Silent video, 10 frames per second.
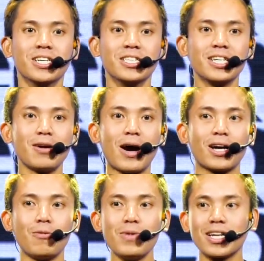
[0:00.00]
Nhưng các bạn
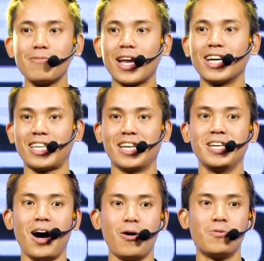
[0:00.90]
không biết các bạn đang chạy
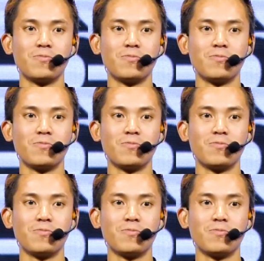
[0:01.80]
đi đâu,